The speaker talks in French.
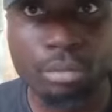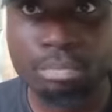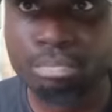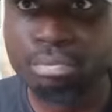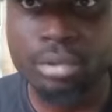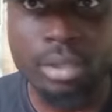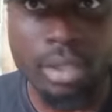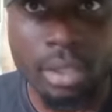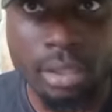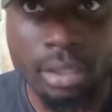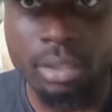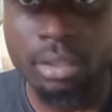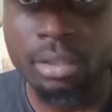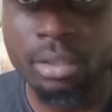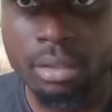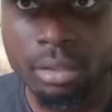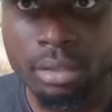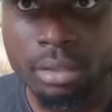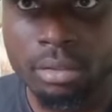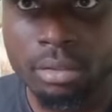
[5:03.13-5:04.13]
es puni.
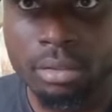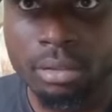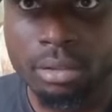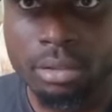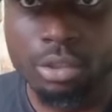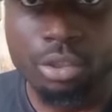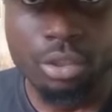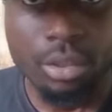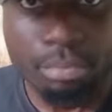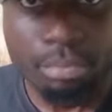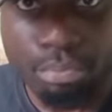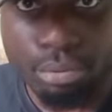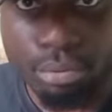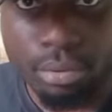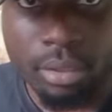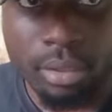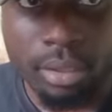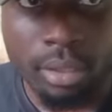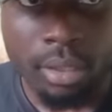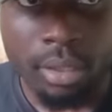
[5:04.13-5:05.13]
Tu es
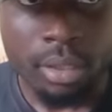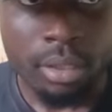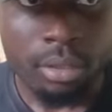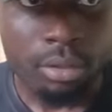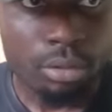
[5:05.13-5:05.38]
puni.